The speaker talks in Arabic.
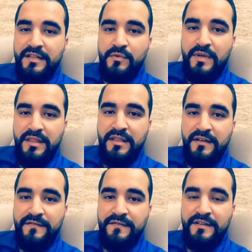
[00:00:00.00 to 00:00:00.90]

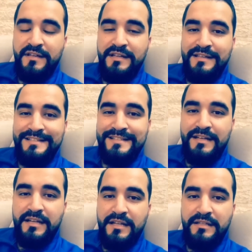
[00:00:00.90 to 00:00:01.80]
تتوظف
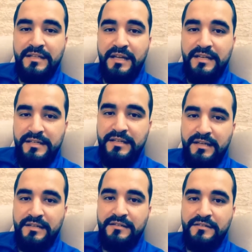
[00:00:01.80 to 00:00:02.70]
صارت قليلة